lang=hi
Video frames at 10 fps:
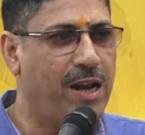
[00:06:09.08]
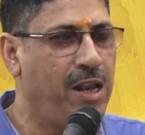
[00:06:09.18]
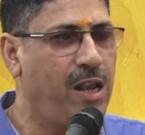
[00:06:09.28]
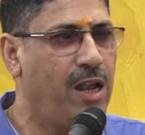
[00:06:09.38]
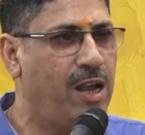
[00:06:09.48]

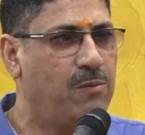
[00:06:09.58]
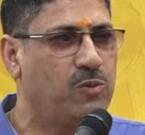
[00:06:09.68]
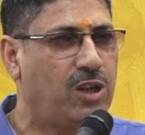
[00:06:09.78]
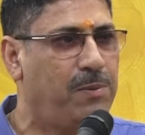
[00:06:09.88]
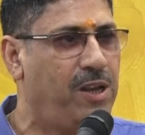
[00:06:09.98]
रही है हम
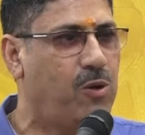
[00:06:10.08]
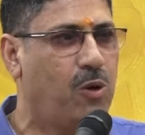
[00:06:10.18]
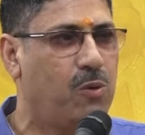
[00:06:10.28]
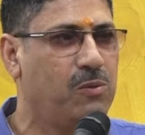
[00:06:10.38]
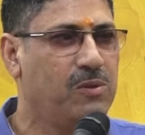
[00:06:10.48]
सभी को
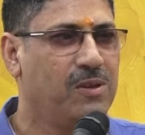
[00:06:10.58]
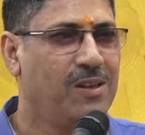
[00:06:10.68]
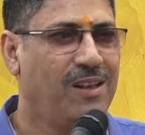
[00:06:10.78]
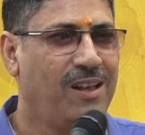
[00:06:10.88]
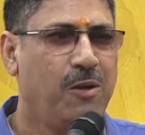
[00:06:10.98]

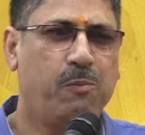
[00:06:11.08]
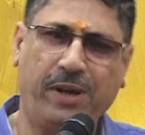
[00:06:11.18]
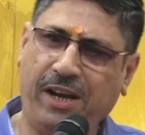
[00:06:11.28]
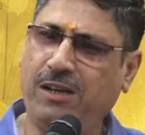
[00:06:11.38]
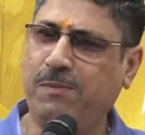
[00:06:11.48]

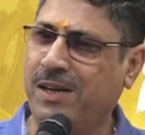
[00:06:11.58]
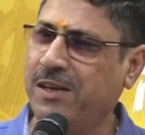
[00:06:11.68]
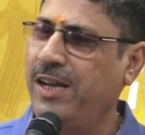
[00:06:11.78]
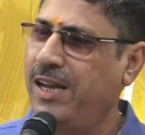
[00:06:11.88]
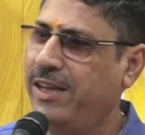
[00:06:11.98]
पेट
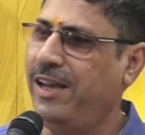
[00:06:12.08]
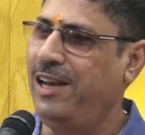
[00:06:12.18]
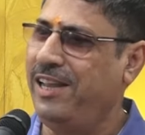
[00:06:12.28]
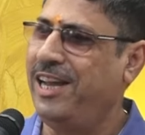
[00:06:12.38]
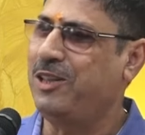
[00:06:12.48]
भरने के
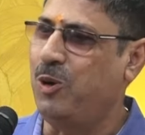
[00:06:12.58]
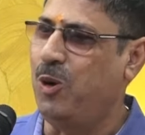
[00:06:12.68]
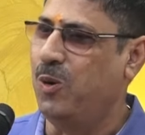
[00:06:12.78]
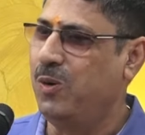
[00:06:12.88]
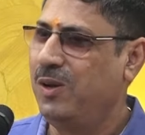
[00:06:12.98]
लिए तो
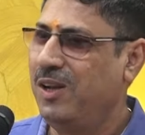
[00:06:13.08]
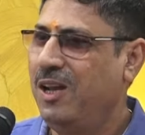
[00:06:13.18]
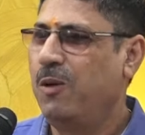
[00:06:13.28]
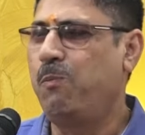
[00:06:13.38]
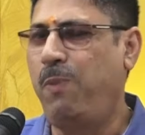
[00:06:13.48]

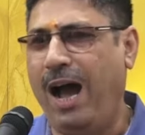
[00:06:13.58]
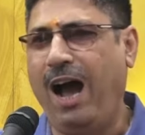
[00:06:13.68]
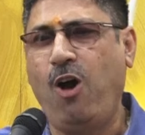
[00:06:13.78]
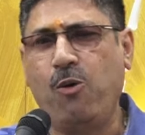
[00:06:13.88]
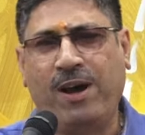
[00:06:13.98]

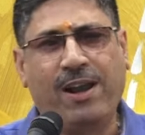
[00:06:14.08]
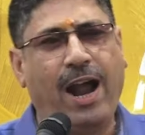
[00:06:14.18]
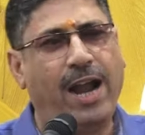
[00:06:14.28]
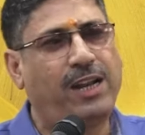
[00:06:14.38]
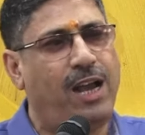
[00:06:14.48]
पाव भर
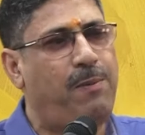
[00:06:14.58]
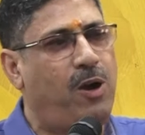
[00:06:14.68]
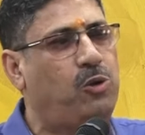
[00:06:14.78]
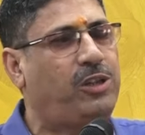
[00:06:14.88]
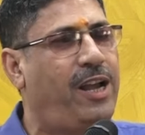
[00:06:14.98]
आटा
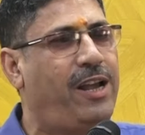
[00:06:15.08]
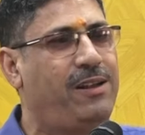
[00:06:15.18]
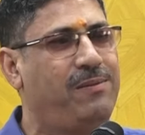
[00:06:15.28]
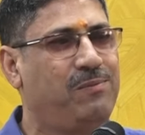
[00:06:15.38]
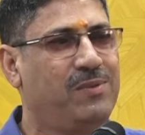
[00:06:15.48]
बहुत है
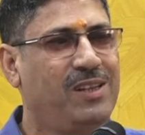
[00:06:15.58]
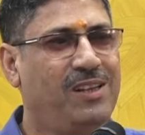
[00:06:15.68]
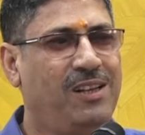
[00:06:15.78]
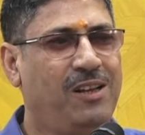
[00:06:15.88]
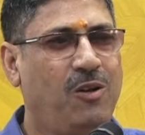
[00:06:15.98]

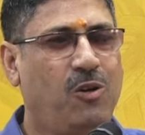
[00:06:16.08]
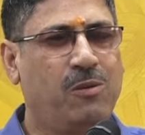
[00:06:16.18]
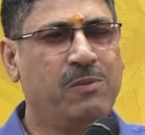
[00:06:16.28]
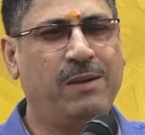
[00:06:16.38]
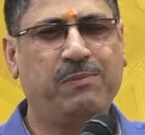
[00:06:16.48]
और
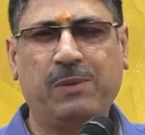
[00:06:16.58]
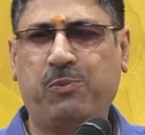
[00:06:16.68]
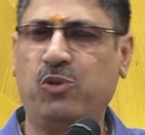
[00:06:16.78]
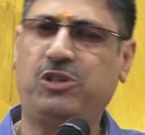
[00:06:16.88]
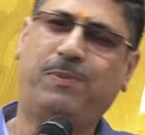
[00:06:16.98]
मैं अपने
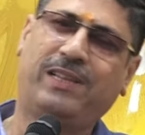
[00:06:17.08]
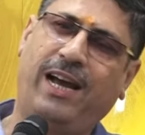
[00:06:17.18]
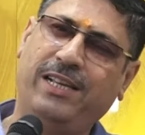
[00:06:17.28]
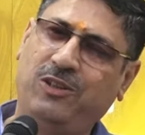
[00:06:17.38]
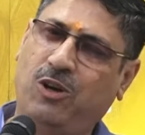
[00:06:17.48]
पूज्य
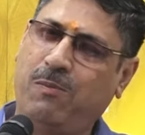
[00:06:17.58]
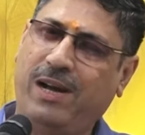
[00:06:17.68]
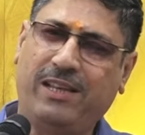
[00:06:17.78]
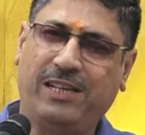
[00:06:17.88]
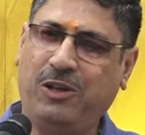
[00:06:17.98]
पिताजी और
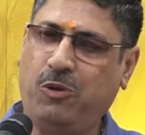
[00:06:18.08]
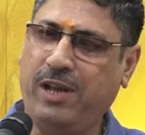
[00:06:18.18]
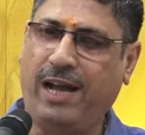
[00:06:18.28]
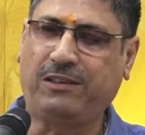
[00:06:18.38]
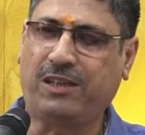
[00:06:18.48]
माता जी को
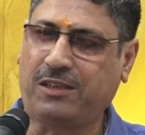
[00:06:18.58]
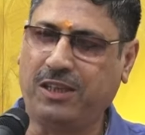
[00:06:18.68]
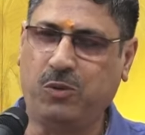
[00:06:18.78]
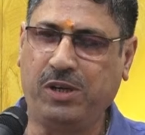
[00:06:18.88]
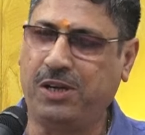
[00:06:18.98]
याद करते
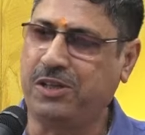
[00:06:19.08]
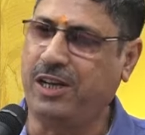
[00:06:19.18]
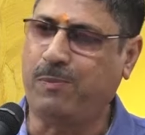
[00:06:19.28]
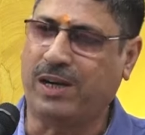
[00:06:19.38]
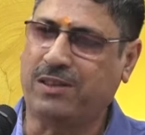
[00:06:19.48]
हुए ये शेर
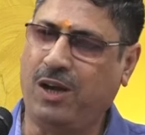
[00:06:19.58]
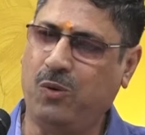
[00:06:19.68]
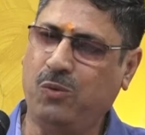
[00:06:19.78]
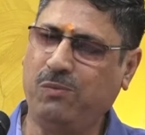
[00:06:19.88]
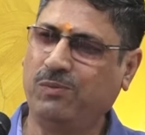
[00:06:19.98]
पढ़ता
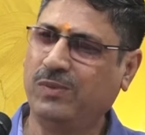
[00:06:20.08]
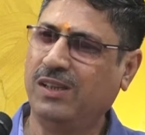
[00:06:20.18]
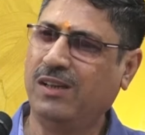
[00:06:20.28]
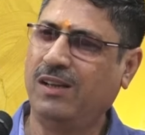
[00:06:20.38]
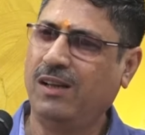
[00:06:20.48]
हूँ
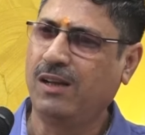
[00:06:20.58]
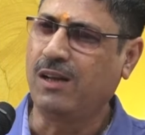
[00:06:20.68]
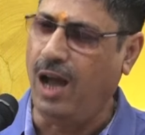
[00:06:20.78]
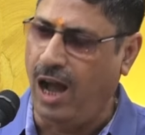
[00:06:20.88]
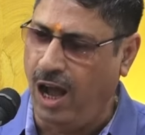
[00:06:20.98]

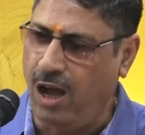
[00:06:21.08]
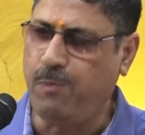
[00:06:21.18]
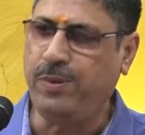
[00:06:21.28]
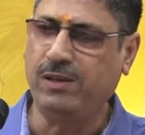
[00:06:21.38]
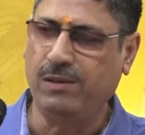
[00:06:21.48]
कि आप